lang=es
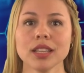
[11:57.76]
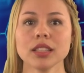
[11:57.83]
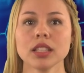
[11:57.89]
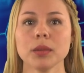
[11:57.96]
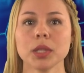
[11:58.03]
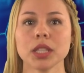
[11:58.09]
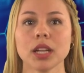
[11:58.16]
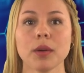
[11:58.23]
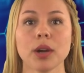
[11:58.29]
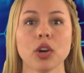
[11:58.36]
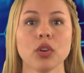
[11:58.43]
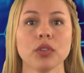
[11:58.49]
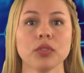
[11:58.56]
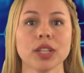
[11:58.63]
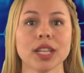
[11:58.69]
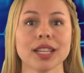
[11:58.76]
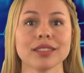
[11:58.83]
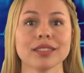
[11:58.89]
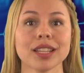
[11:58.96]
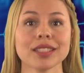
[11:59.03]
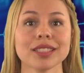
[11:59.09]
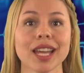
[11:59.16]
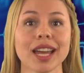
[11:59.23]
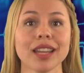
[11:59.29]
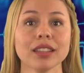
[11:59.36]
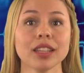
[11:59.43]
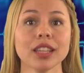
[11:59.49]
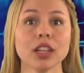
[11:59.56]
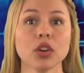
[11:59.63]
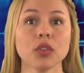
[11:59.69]
También trabajó en finanzas
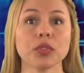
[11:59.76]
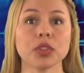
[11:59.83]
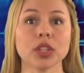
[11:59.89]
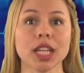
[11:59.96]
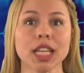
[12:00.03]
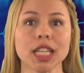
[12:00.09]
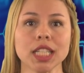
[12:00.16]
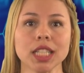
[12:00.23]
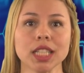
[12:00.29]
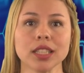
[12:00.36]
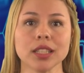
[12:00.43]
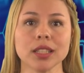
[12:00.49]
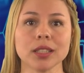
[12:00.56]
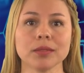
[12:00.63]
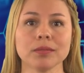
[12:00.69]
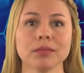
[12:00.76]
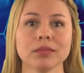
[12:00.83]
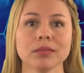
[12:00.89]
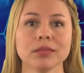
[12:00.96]
antes de cofundar el ICTIC.